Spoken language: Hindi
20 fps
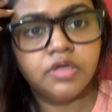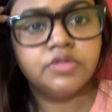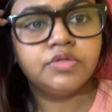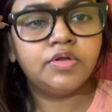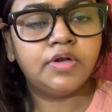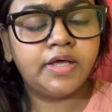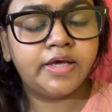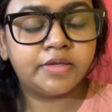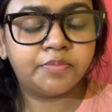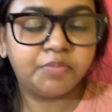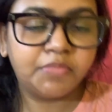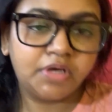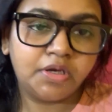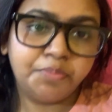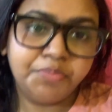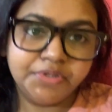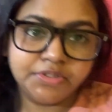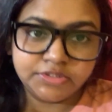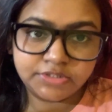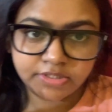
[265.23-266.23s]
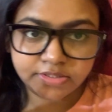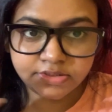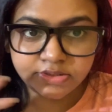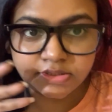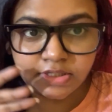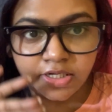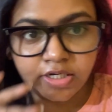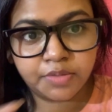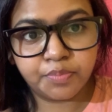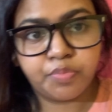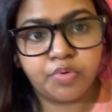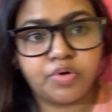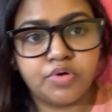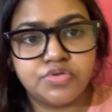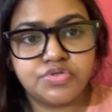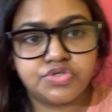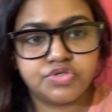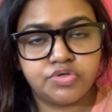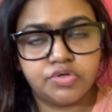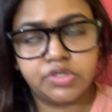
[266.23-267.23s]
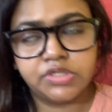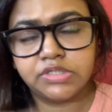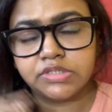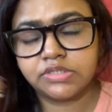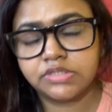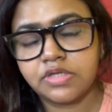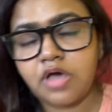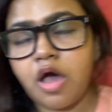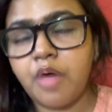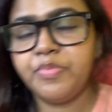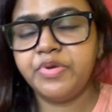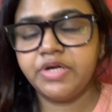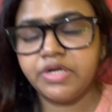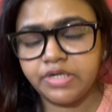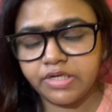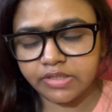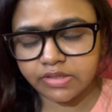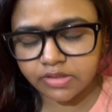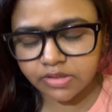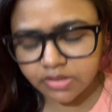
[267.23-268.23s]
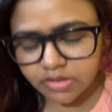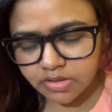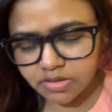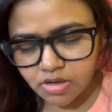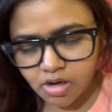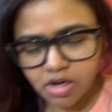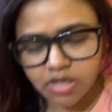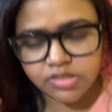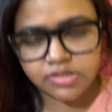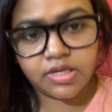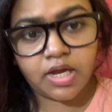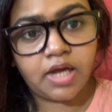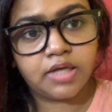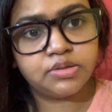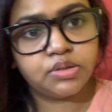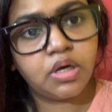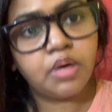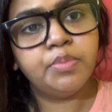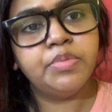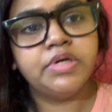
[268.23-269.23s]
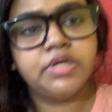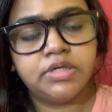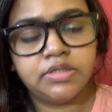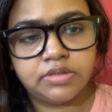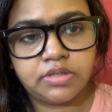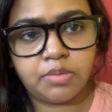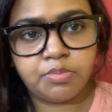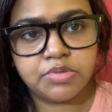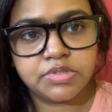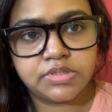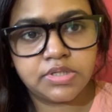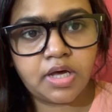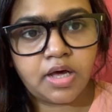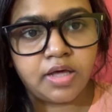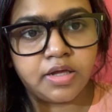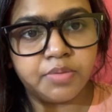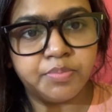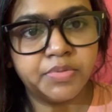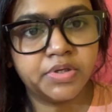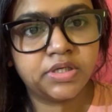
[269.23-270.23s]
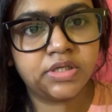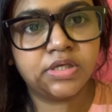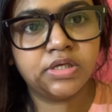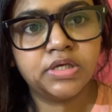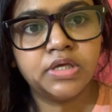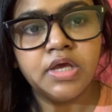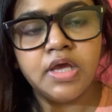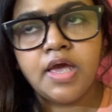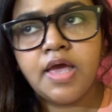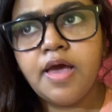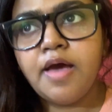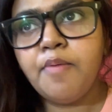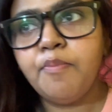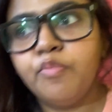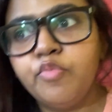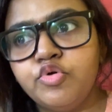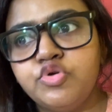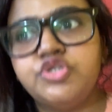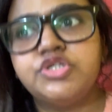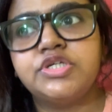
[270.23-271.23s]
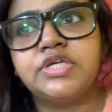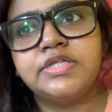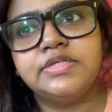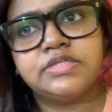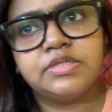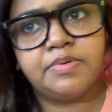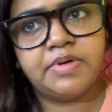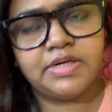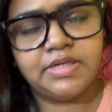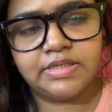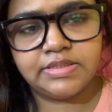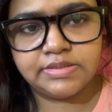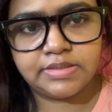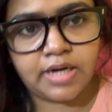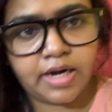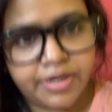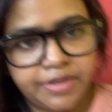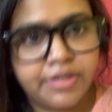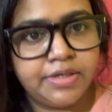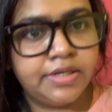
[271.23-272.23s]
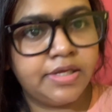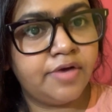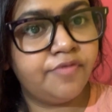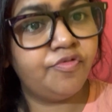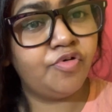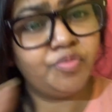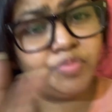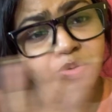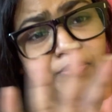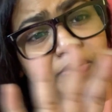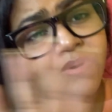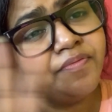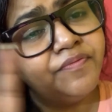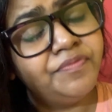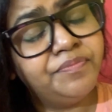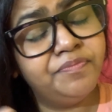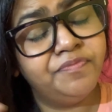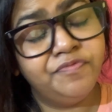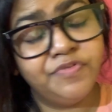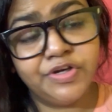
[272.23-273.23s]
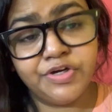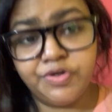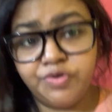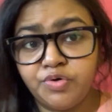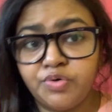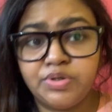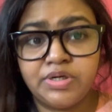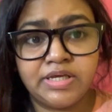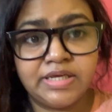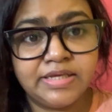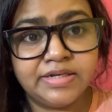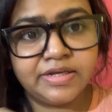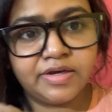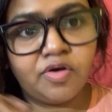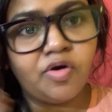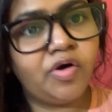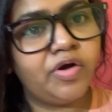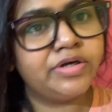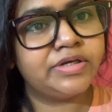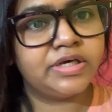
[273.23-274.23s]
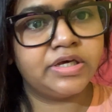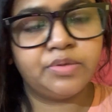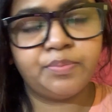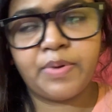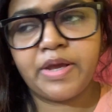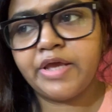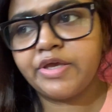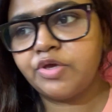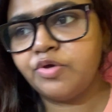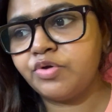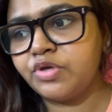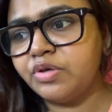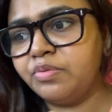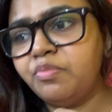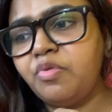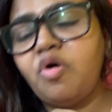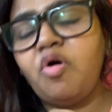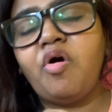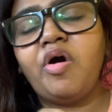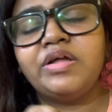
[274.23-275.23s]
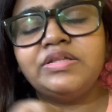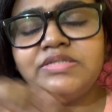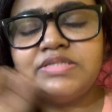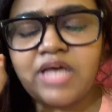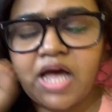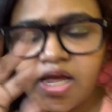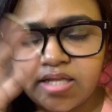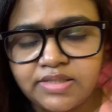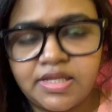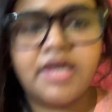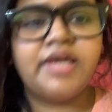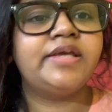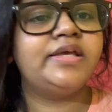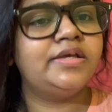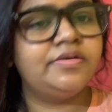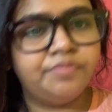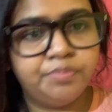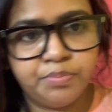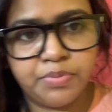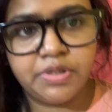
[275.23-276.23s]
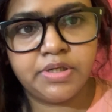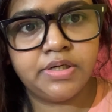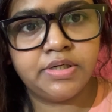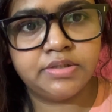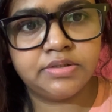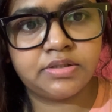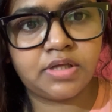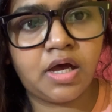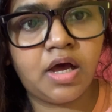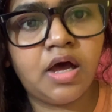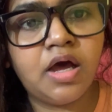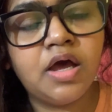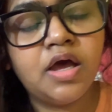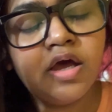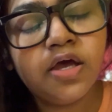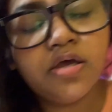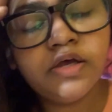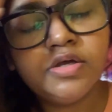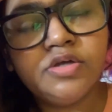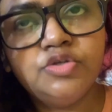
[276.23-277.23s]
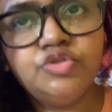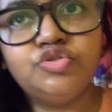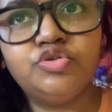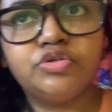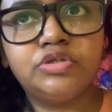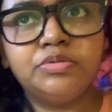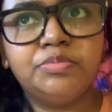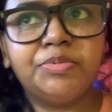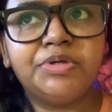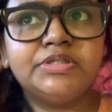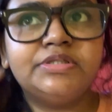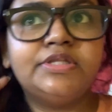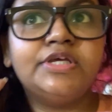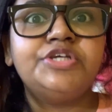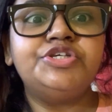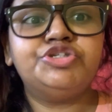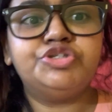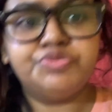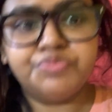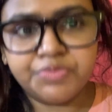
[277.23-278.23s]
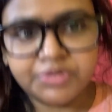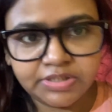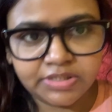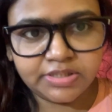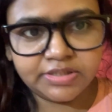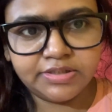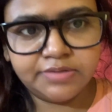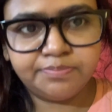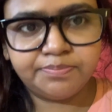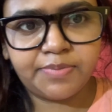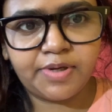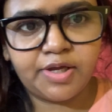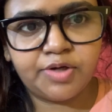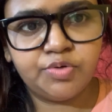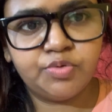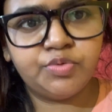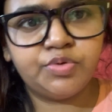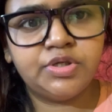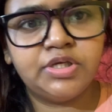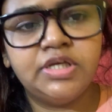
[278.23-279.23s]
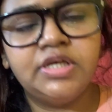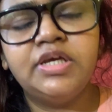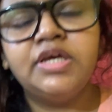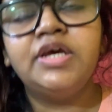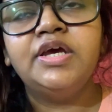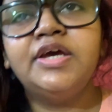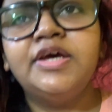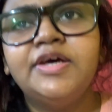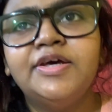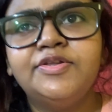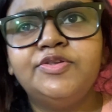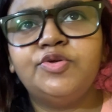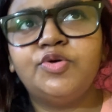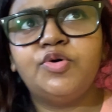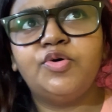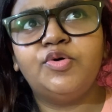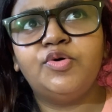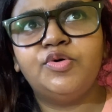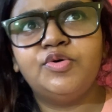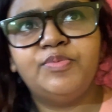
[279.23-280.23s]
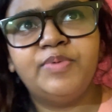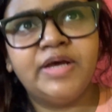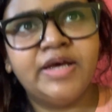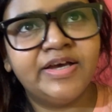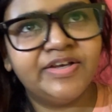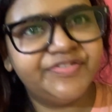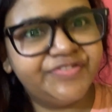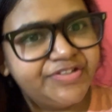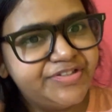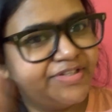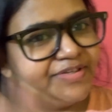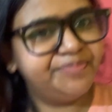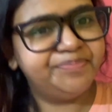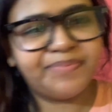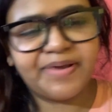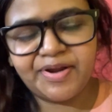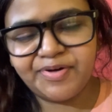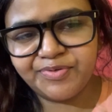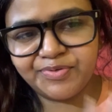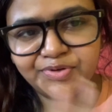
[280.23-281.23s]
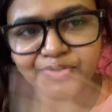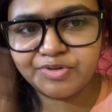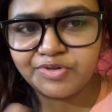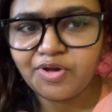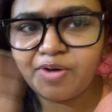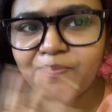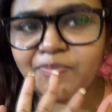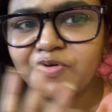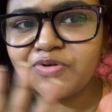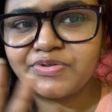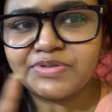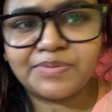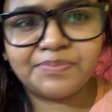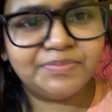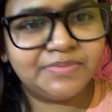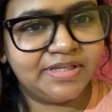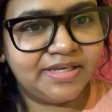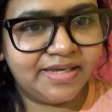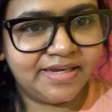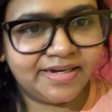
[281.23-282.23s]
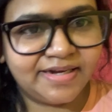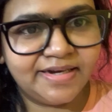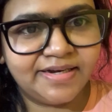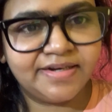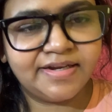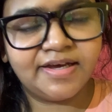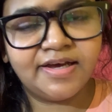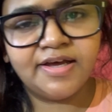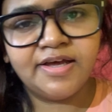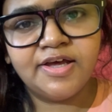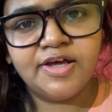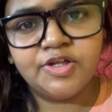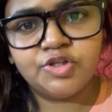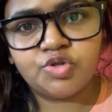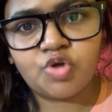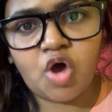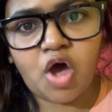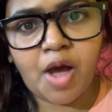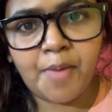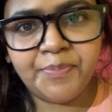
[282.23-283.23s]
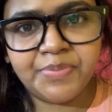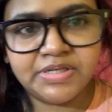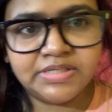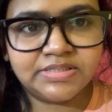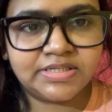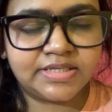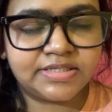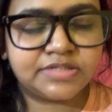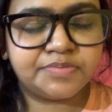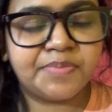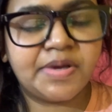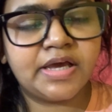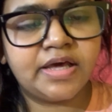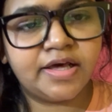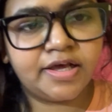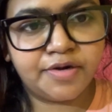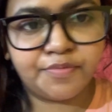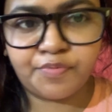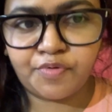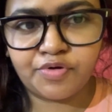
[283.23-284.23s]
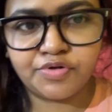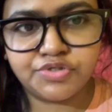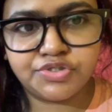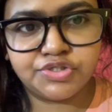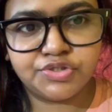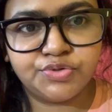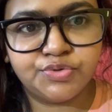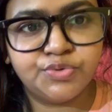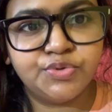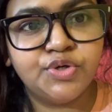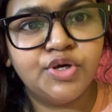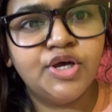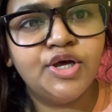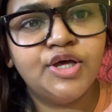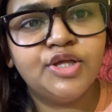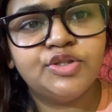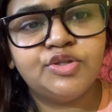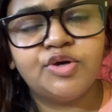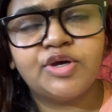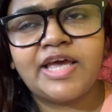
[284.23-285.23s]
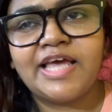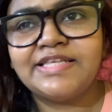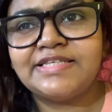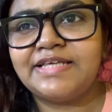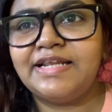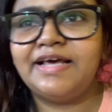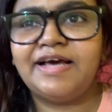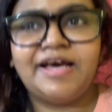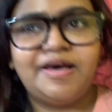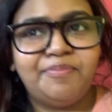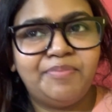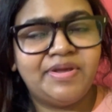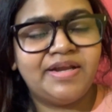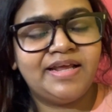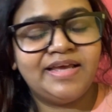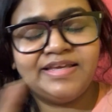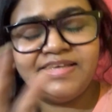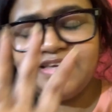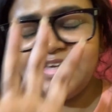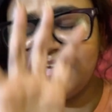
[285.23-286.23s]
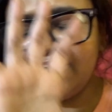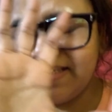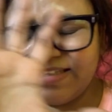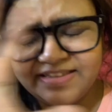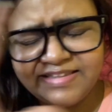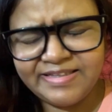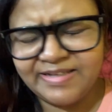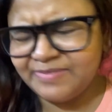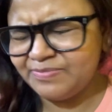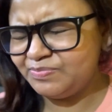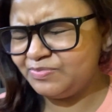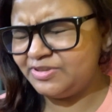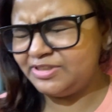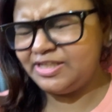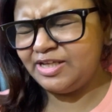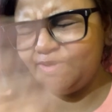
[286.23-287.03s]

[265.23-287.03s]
तो लाइक मैं अभी जस्ट घर पहुंची और इतना भीड़ इतना ज़्यादा भीड़ था बाज़ार में कि मुश्किल से मैंने एक साड़ी लिया वो भी मैं वीडियो नहीं रिकॉर्ड कर पाई क्योंकि बहुत ज़्यादा ही भीड़ था जो कि मैं दशमी के दिन पहनूंगी तो मैं उस दिन पहनूंगी तो आप लोग सब देख लेना तो अभी जस्ट मैं घर पहुंची हूँ तो कैसा लगा मेरा ये एकदम से